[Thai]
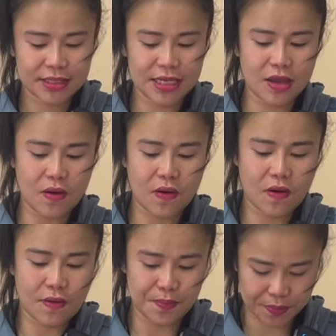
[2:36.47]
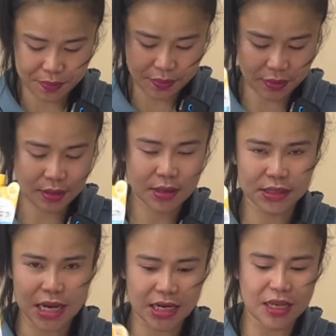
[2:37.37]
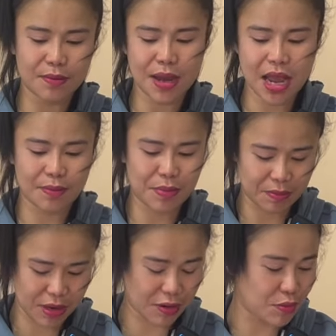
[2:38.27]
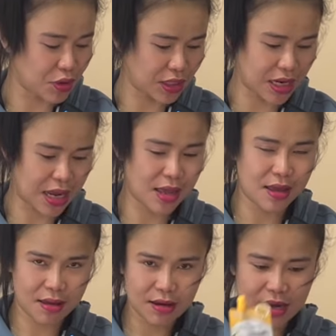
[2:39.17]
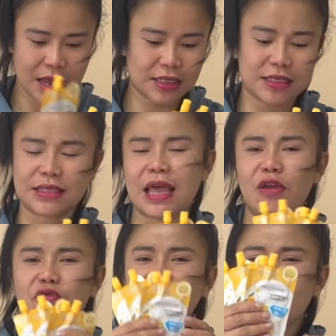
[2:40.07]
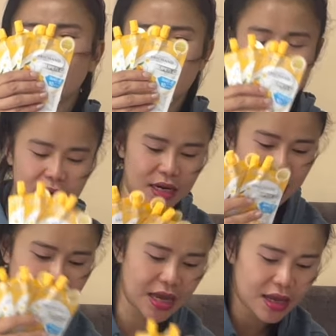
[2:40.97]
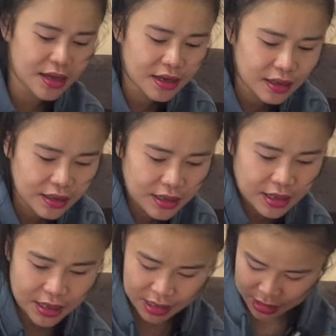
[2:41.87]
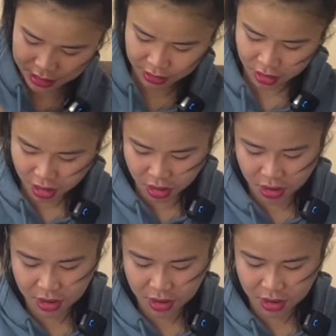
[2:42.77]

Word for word: สี่ห่อใช้ดีมากแป๊บเดียวหมดนะคะ น่าจะใส่วิ่งเลยนะคะ แล้วก็